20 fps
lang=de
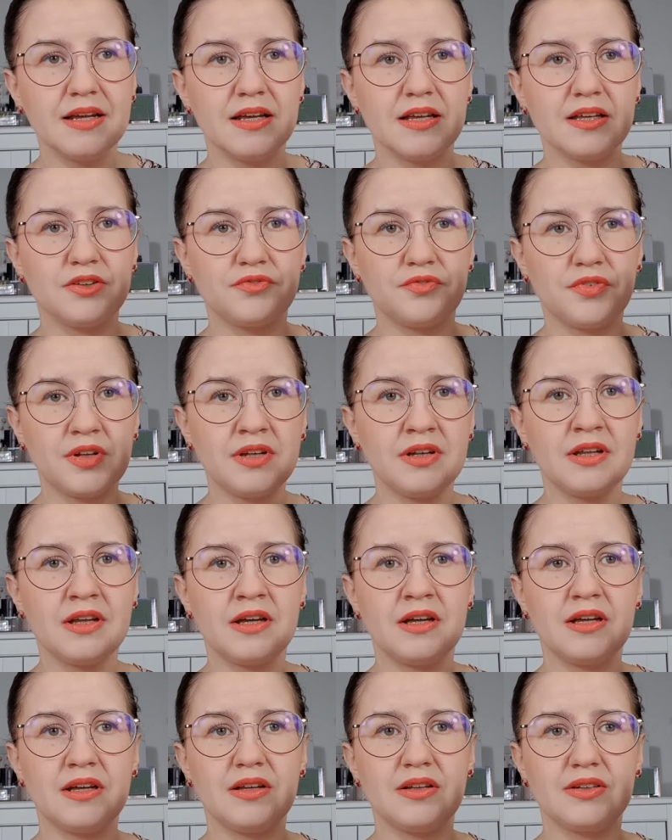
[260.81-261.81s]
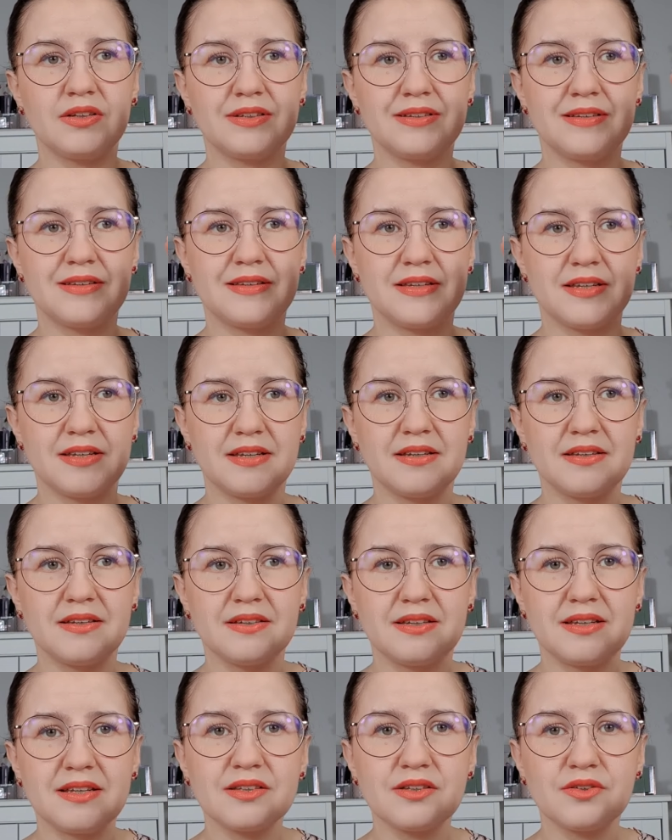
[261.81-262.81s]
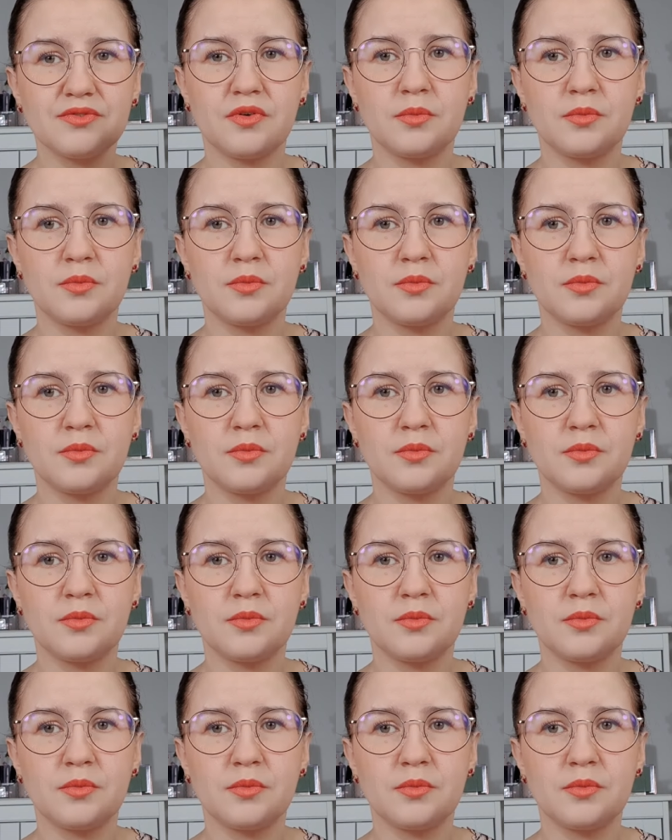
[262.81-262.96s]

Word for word: Ich finde, diese